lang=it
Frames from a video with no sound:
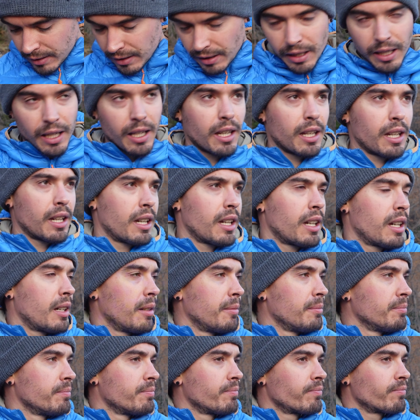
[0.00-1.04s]
e,
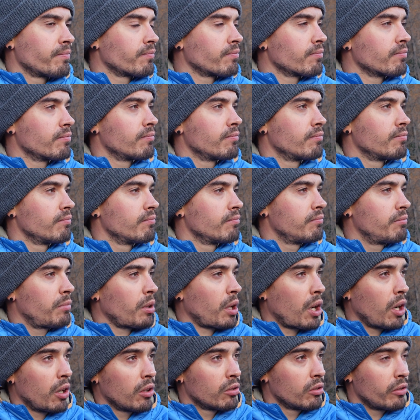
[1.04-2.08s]
ehm,
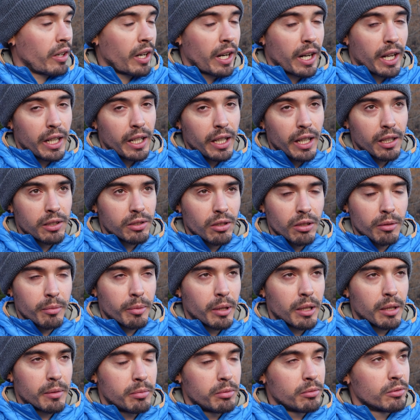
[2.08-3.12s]
però non dovrei neanche esserlo
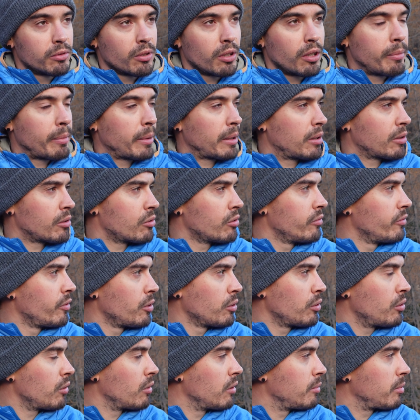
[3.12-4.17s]
perché appunto, ripeto, sono
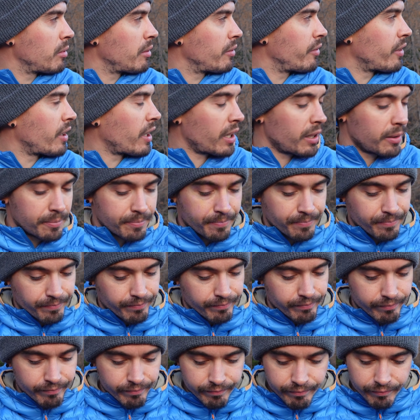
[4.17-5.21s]
venuto qui per fare
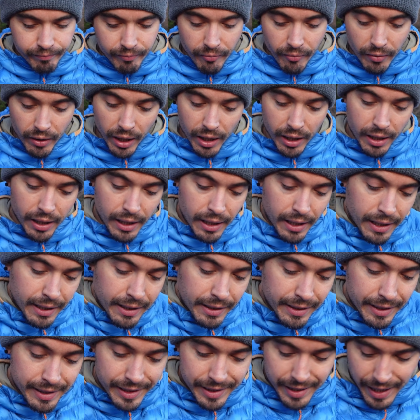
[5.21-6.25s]

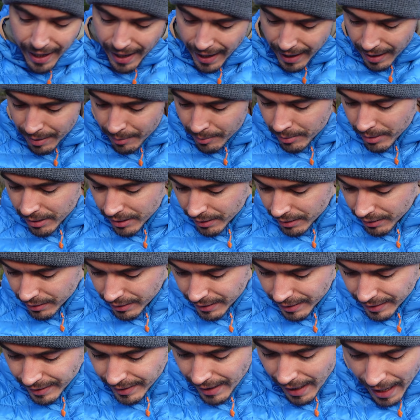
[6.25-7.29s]
the same, the
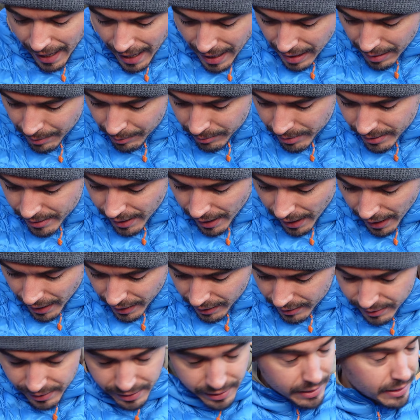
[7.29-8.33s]
same
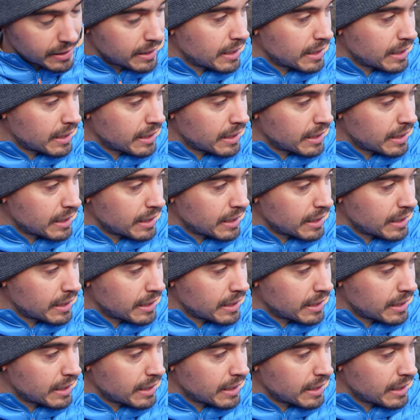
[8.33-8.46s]
things.